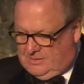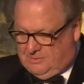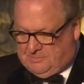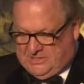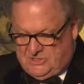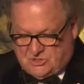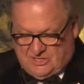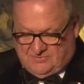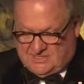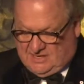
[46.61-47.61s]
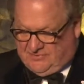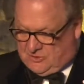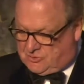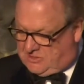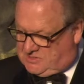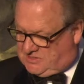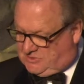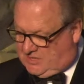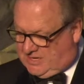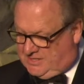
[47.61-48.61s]
Le prix chef des affaires
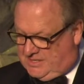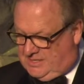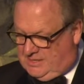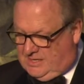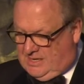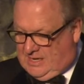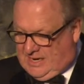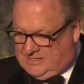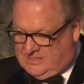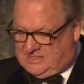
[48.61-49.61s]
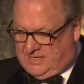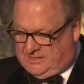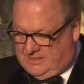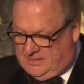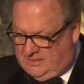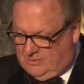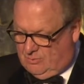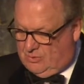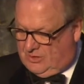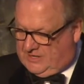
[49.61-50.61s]
juridiques de l'année est décerné
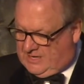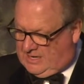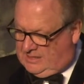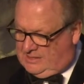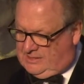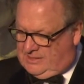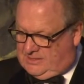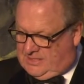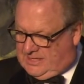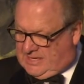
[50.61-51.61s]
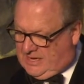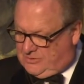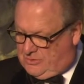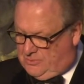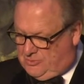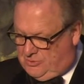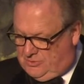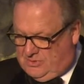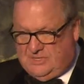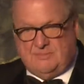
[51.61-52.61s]
au lauréat qui incarne le
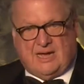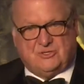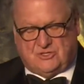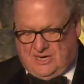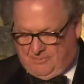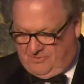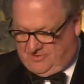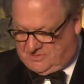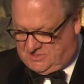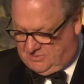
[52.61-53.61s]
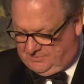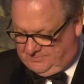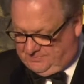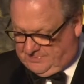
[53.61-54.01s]
mieux l'image de la profession.